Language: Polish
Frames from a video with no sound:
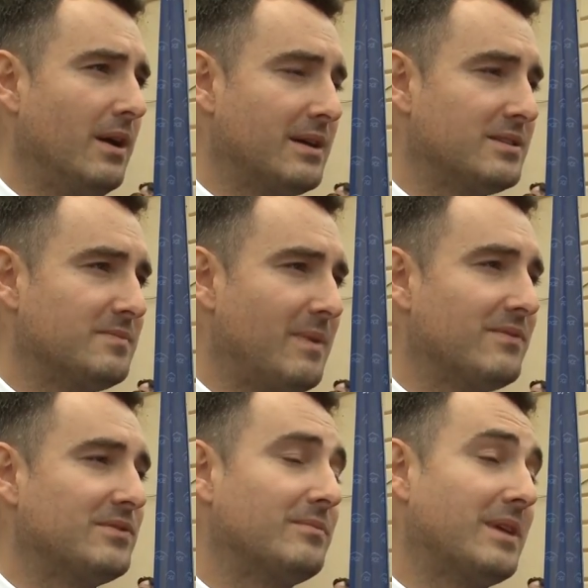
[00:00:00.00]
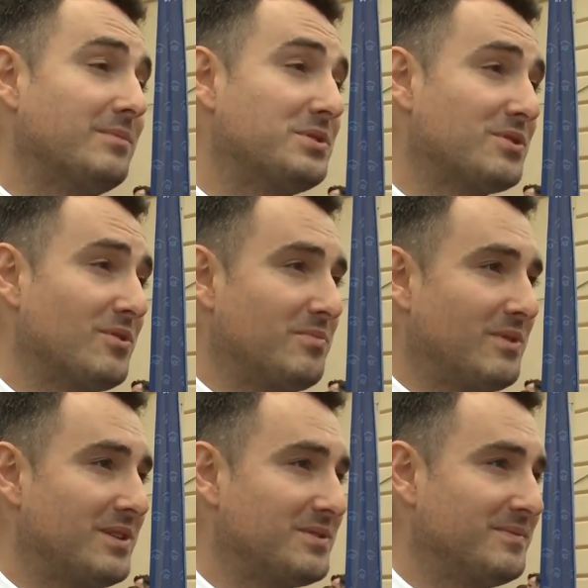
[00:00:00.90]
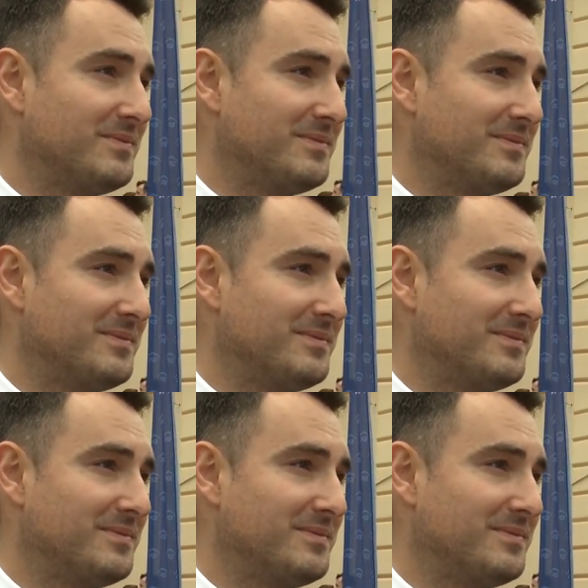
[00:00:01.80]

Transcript: jak się sprawdzą, najbliższy rok pokaże.